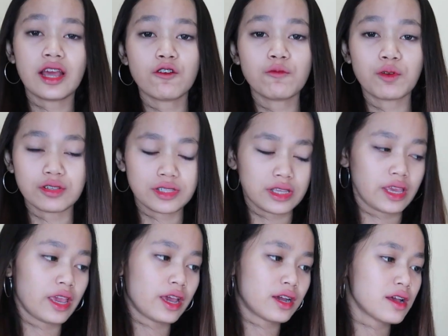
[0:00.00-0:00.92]
Sini aku
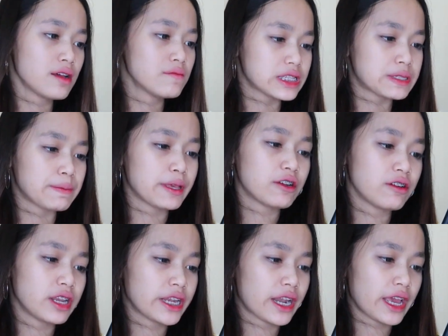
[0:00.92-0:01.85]
browsing.
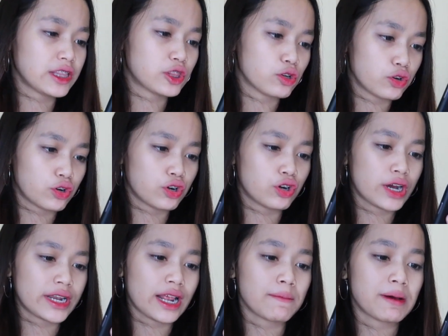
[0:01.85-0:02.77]
Spirulina itu
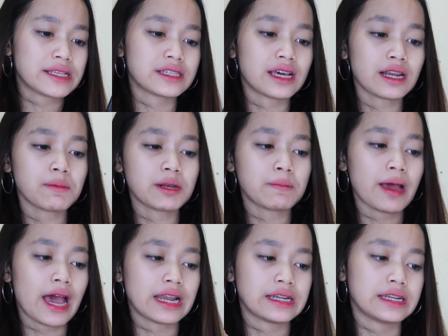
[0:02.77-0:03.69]
adalah masker
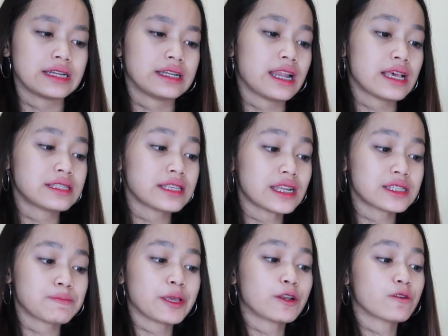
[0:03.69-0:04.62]
berbahan
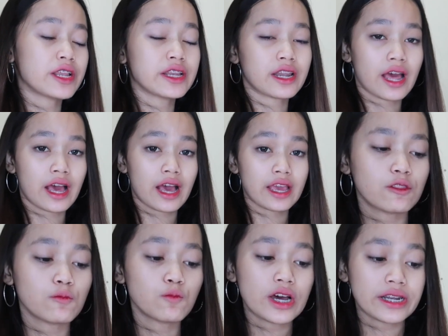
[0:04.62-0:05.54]
dasar
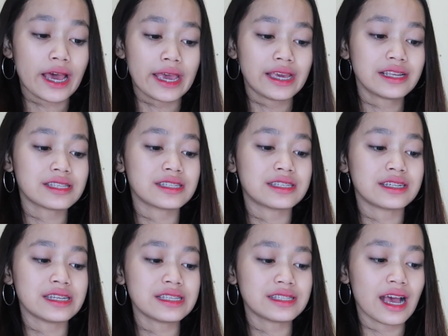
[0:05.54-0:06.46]
spirulina, tumbuhan air
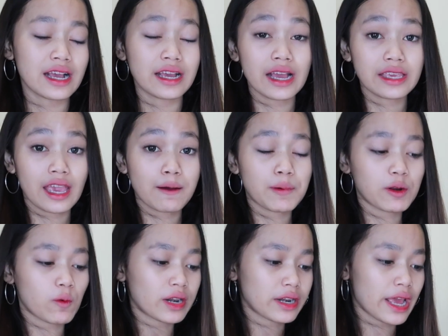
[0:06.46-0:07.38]
sejenis ganggang yang
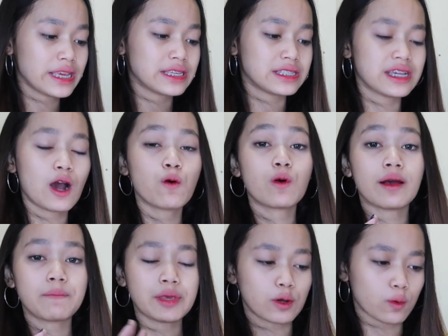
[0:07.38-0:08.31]
berwarna hijau
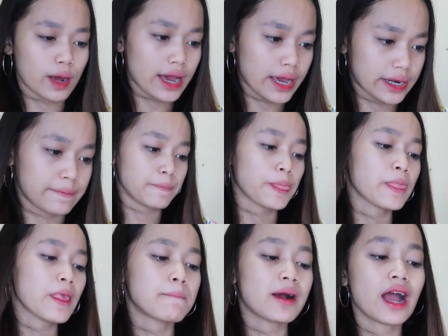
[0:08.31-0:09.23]
kebiruan.
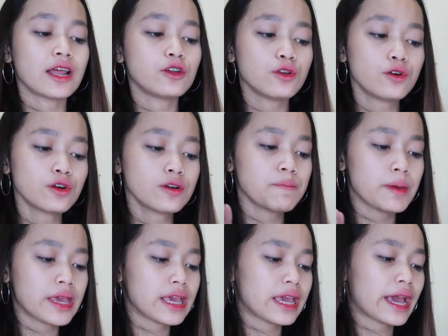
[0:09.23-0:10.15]

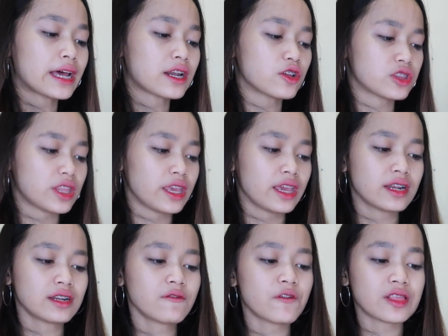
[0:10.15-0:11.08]
Mengandung B
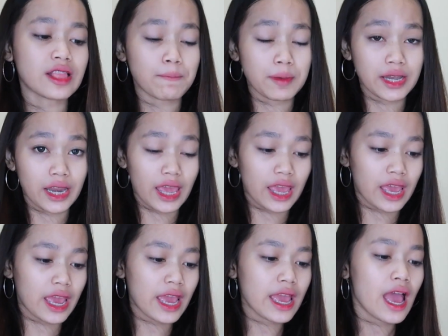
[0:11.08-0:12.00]
karotin, vitamin
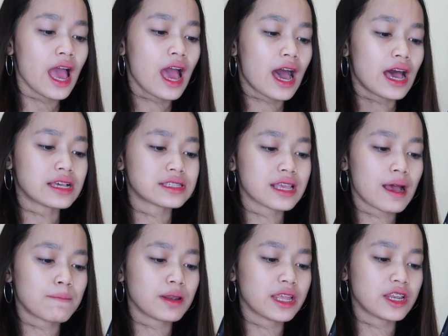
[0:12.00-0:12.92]
E,
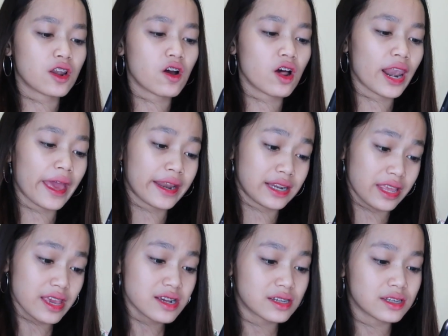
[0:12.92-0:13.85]
asam
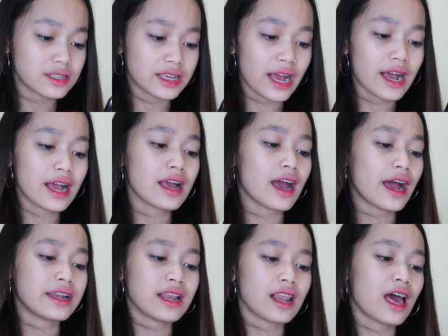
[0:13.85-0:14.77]
linolenik yang
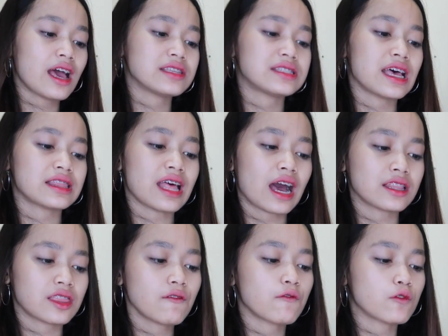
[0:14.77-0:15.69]
adalah zat
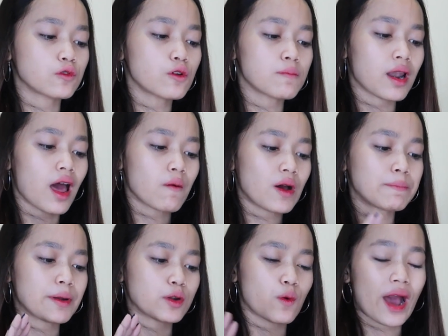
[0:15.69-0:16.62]
aktif untuk
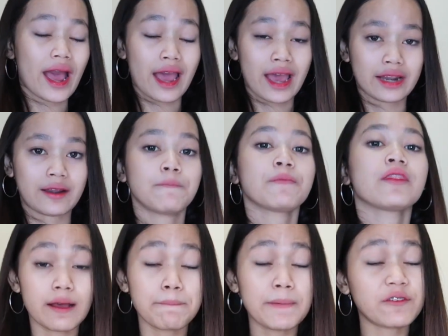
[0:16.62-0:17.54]
melawan penuaan
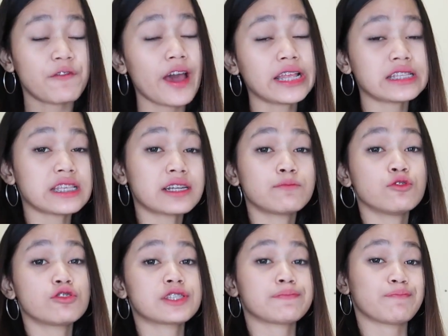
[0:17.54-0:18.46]
manfaat
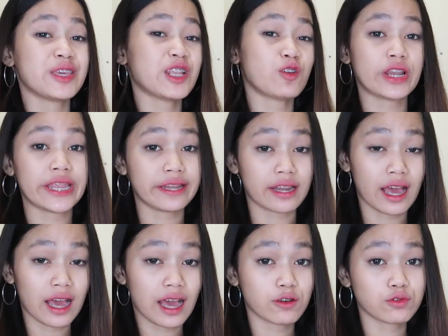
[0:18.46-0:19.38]
serbuk
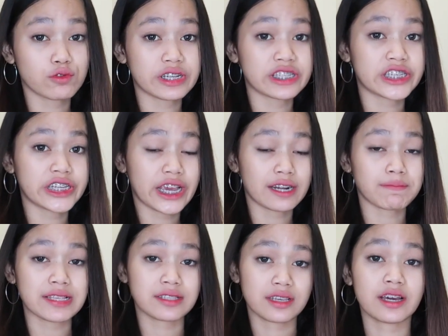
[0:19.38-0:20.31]
spirulina untuk
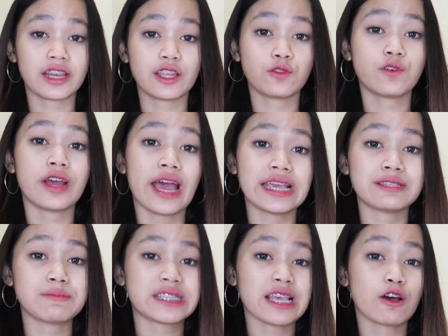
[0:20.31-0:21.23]
dijadikan masker itu
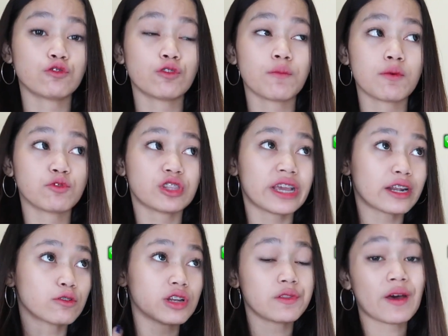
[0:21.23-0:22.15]
guys bisa untuk
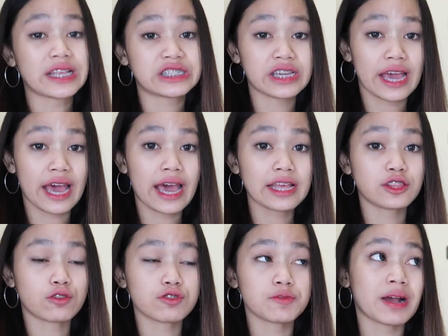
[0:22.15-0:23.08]
memutihkan kulit wajah,
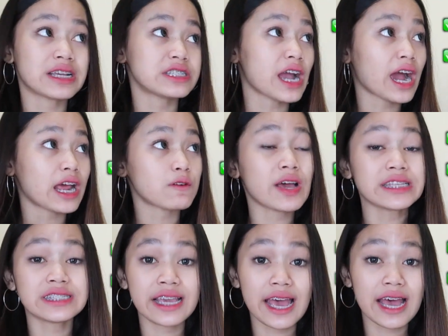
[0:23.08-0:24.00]
terus mengencangkan
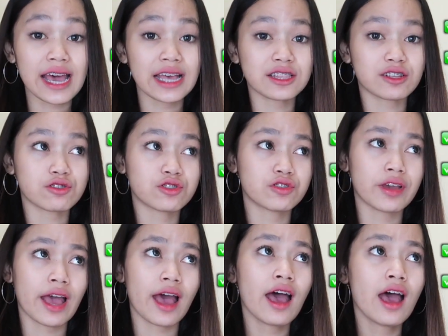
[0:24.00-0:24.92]
wajah, terus
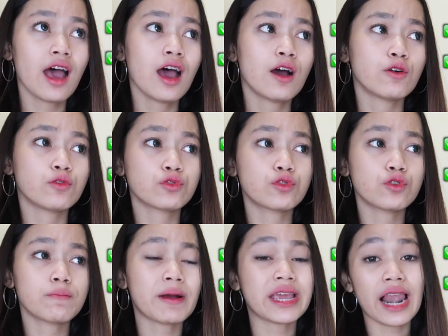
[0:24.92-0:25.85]
juga
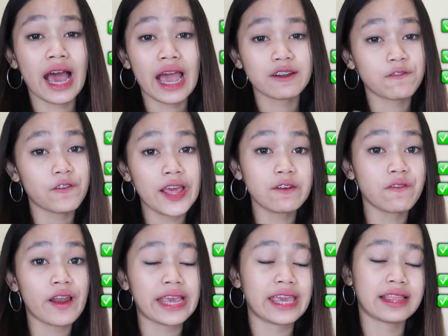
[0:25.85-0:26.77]
untuk menghilangkan
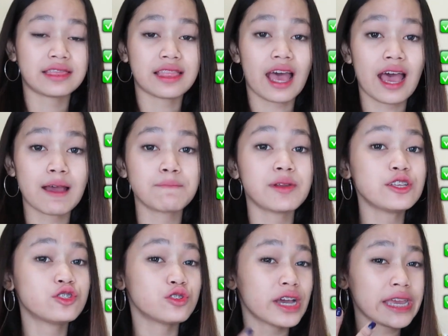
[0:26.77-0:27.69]
flek-flek hitam
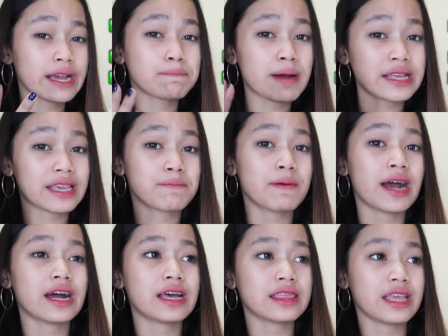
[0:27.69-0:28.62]
dan juga yang banyak
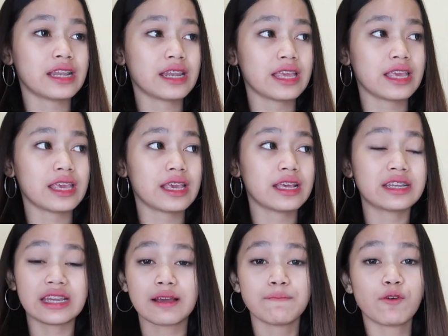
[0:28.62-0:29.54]
banget ini
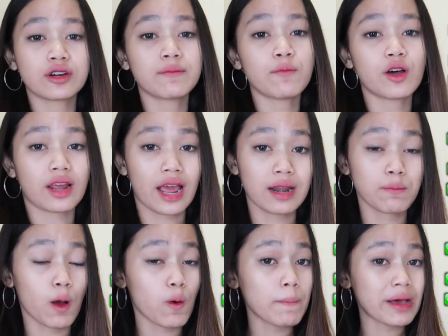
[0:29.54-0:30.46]

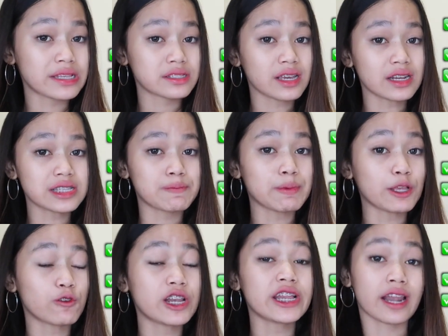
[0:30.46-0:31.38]
digembor-gemborkan bahwa masker
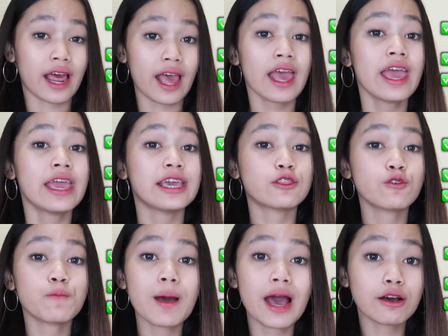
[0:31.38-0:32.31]
spirulina
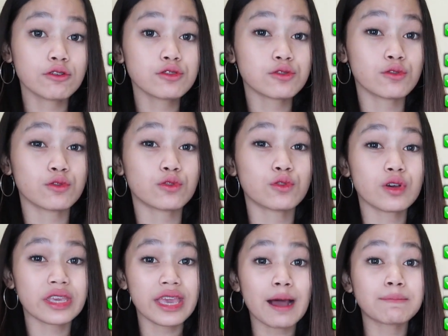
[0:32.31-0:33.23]
itu bagus
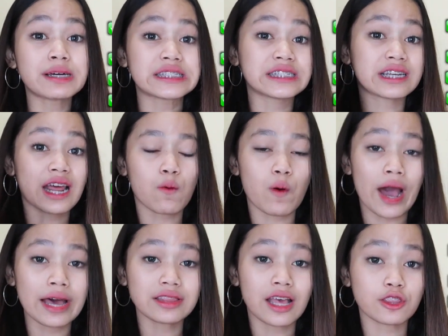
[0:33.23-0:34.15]
untuk yang
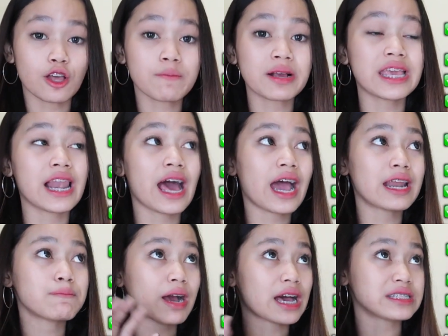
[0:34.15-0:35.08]
berjerawat atau
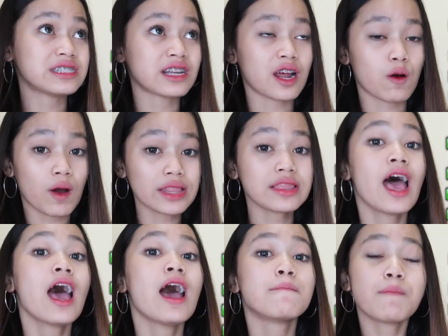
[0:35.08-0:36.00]
menghilangkan bekas jerawat
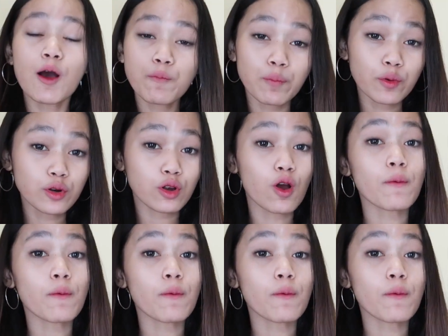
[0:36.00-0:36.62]
maupun